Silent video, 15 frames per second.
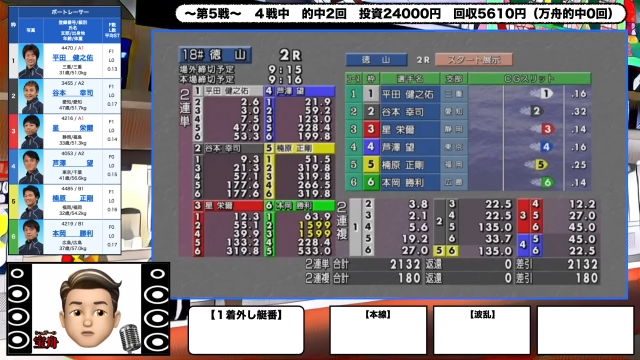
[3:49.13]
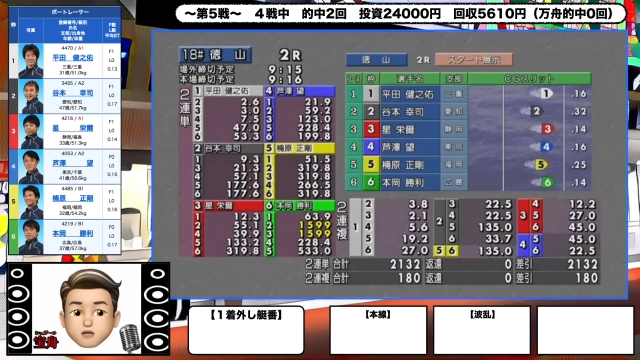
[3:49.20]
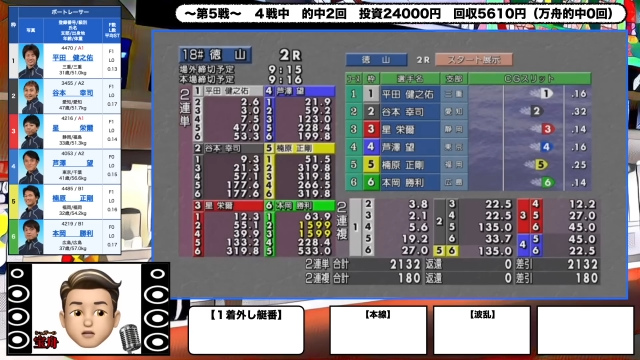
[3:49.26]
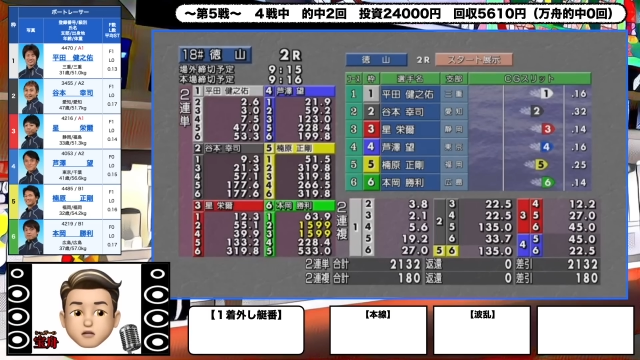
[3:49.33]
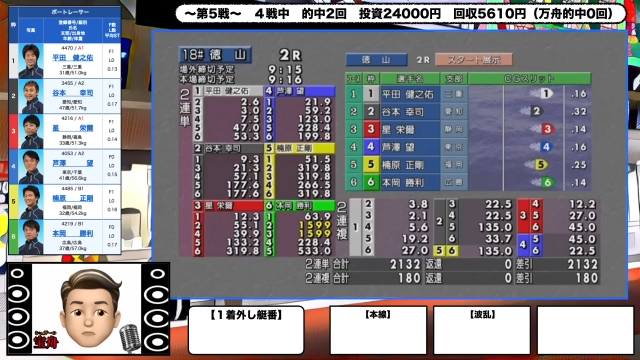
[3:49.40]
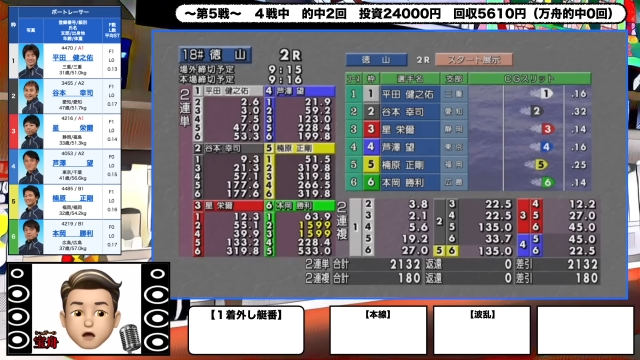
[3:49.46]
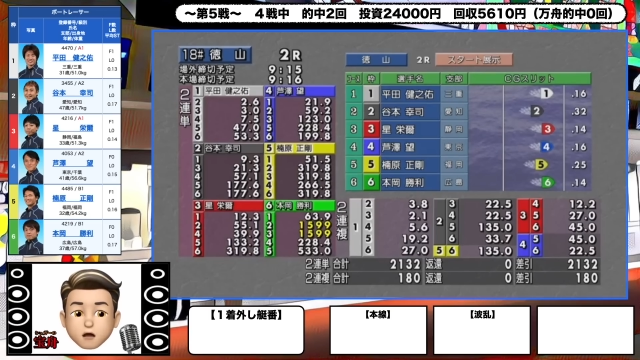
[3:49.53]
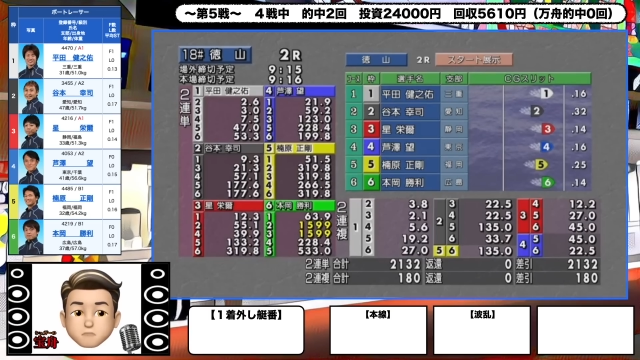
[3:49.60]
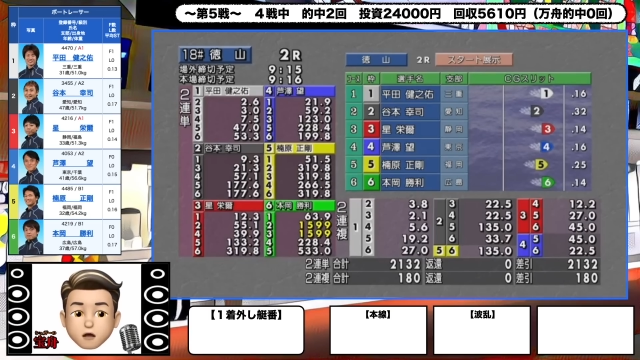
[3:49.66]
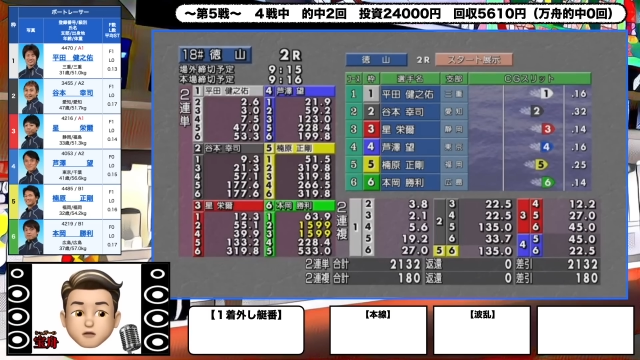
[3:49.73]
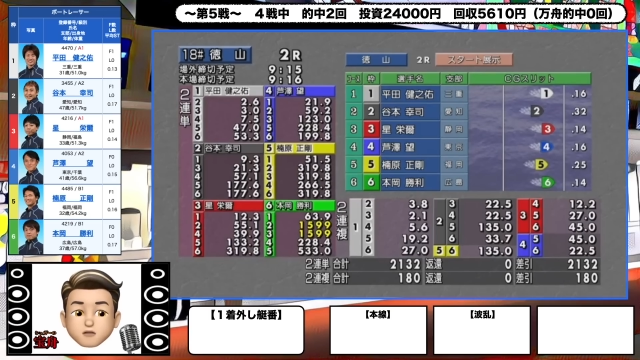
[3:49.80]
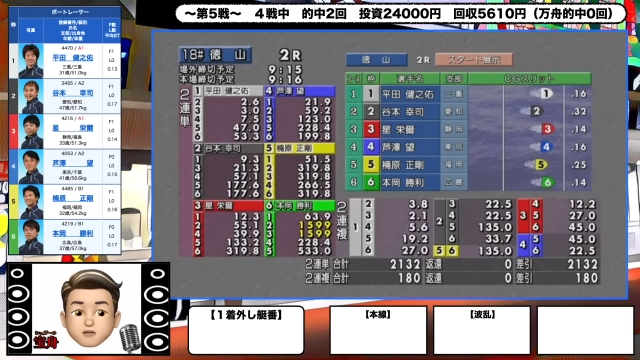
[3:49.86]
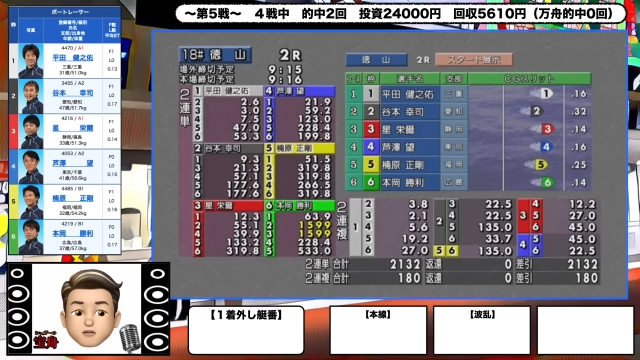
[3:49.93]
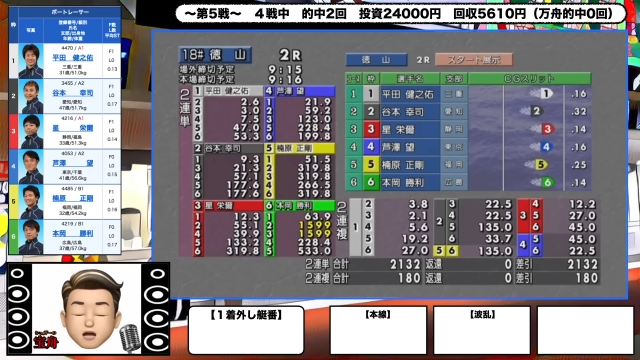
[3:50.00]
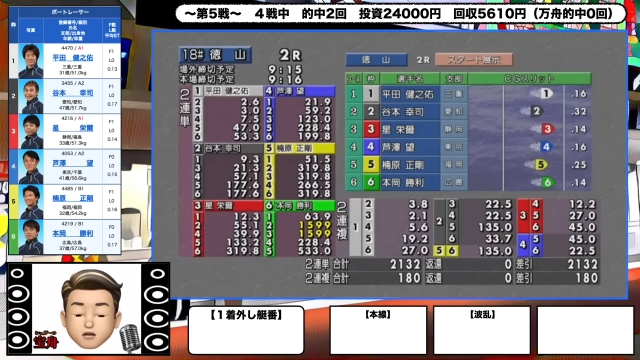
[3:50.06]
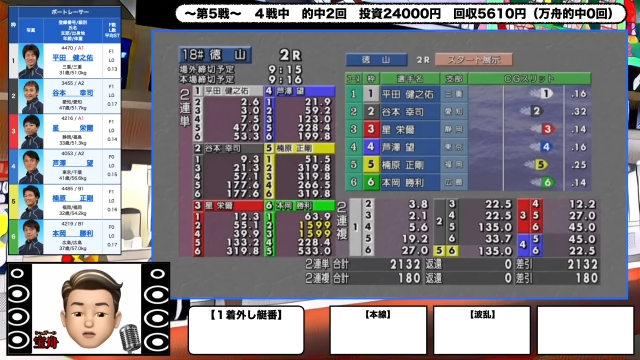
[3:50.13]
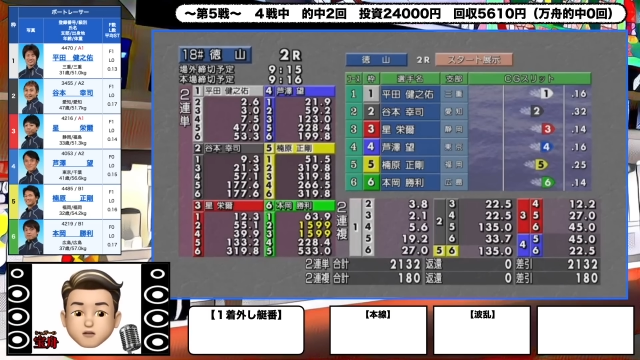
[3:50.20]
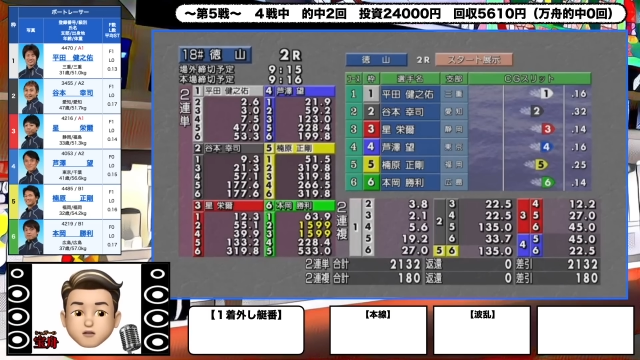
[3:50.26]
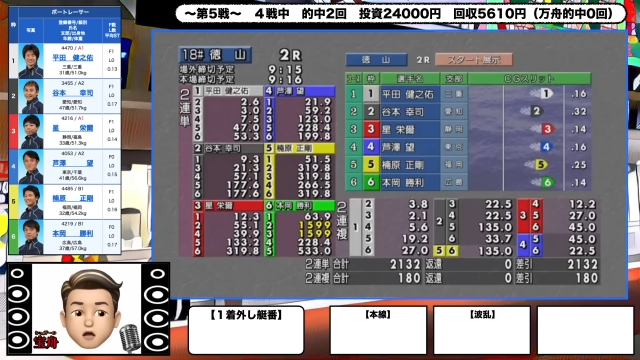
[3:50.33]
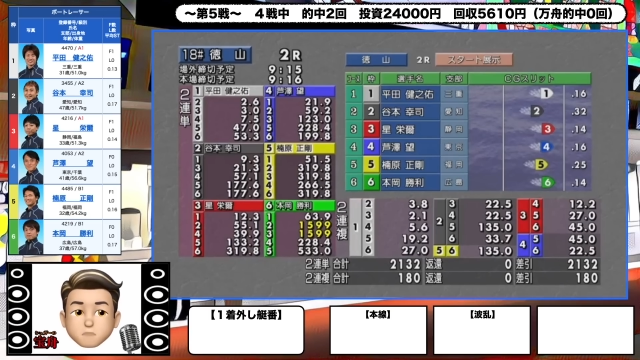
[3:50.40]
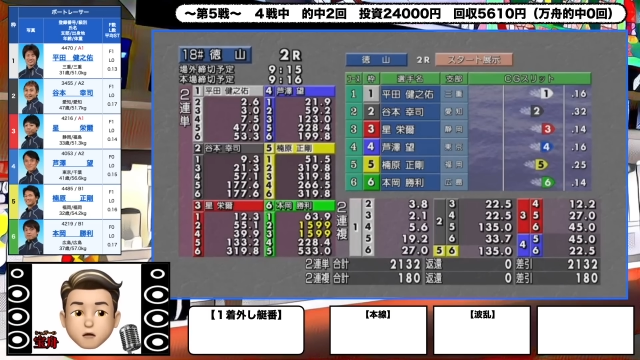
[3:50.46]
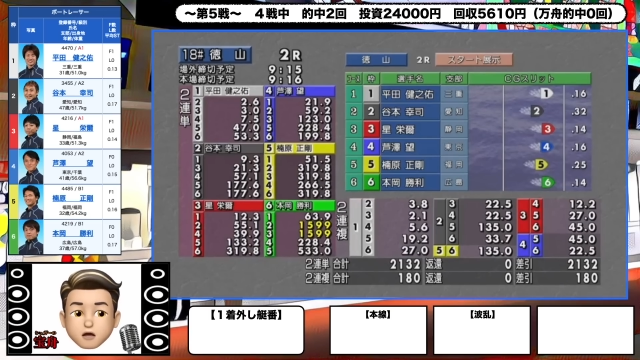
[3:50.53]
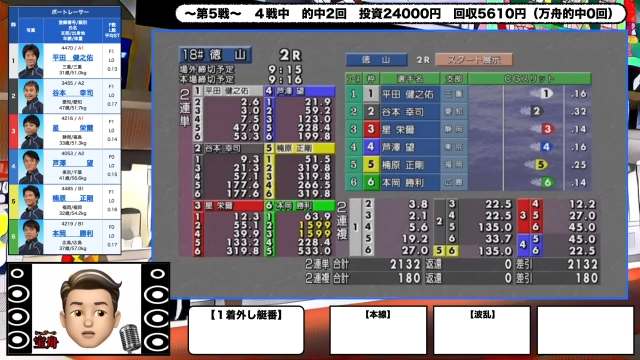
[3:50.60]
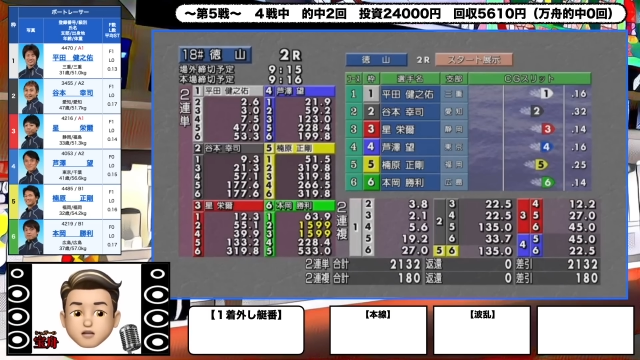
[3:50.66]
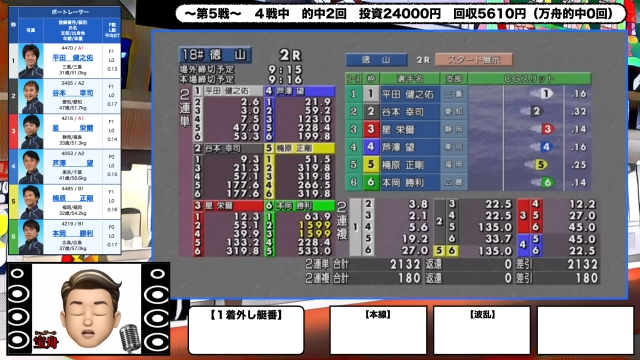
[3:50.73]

的にはまくり差しといえばい